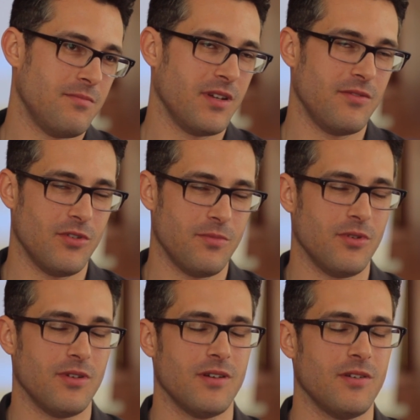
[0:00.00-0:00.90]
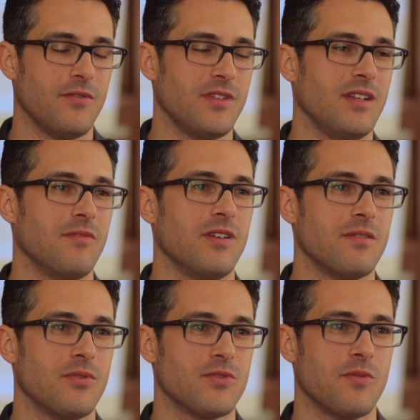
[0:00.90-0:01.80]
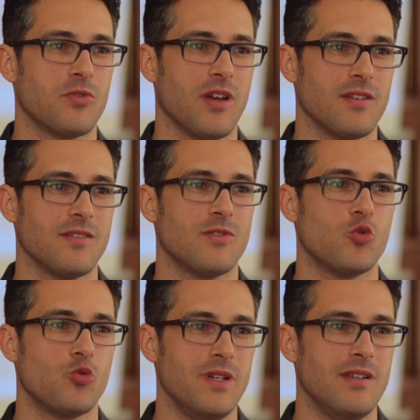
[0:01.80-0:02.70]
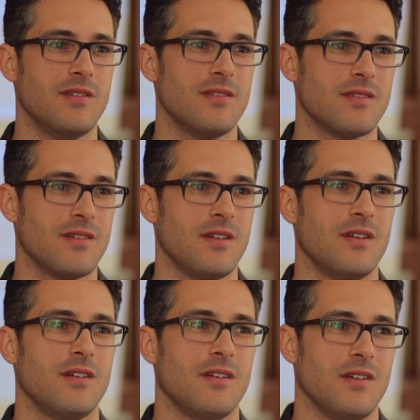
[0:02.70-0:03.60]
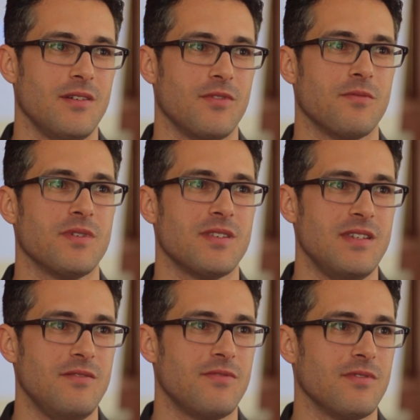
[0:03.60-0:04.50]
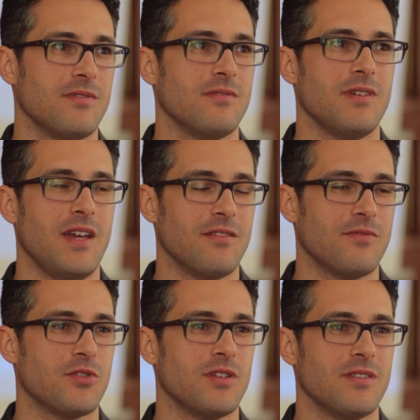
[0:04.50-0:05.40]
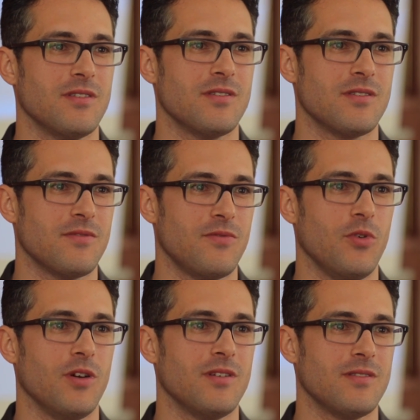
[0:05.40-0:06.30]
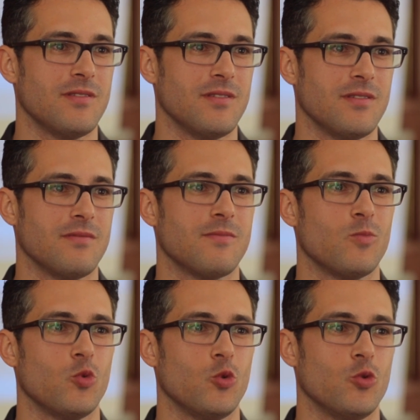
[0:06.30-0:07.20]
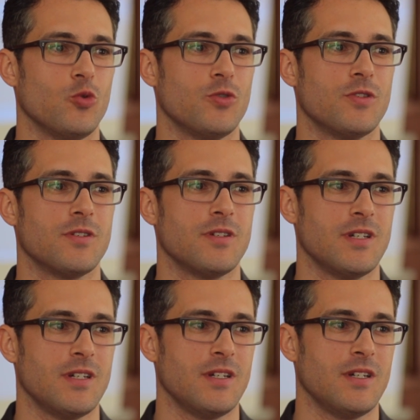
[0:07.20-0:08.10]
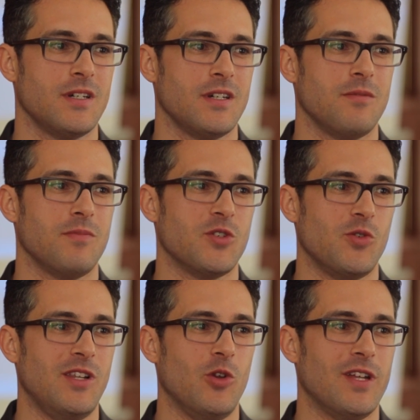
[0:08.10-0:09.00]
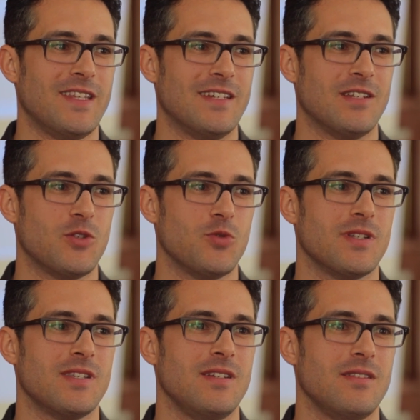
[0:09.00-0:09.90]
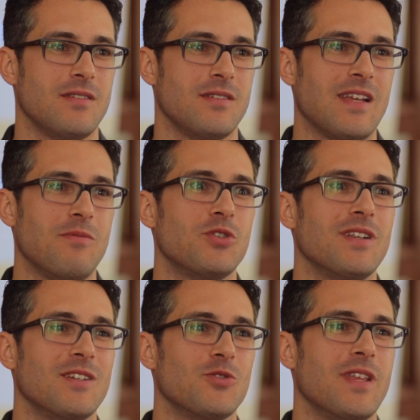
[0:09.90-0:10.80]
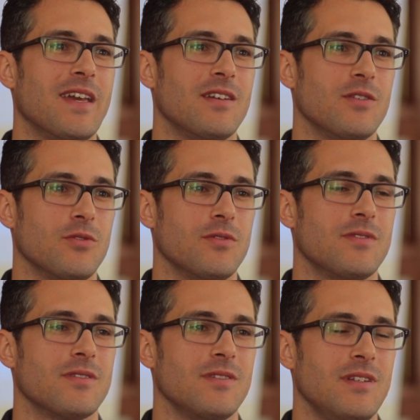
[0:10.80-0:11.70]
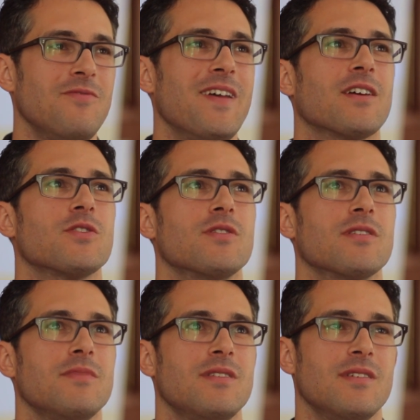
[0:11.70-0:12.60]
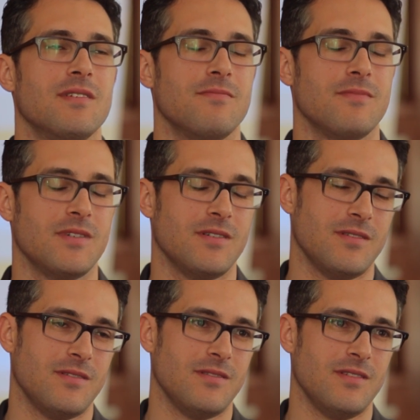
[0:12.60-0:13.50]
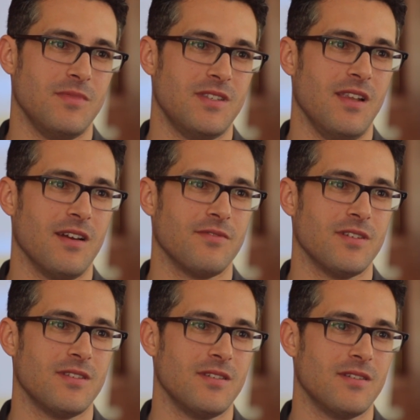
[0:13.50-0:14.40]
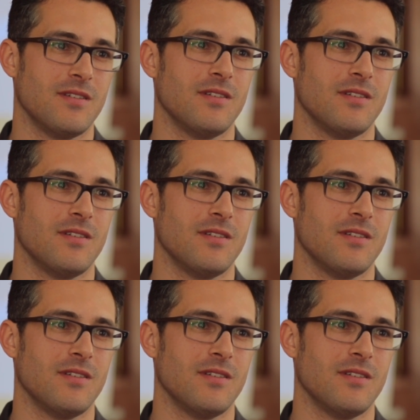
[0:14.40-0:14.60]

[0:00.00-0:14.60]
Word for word: Brieflob oder auf den jeweiligen Postlobstraßen zu spielen ist, einfach massiv äh, Eigenverständnis fördert. Ja? Und man soll die Leute ja dazu erziehen, selbstständig zu denken und ihnen Werkzeuge mitgeben, äh, damit sie langfristig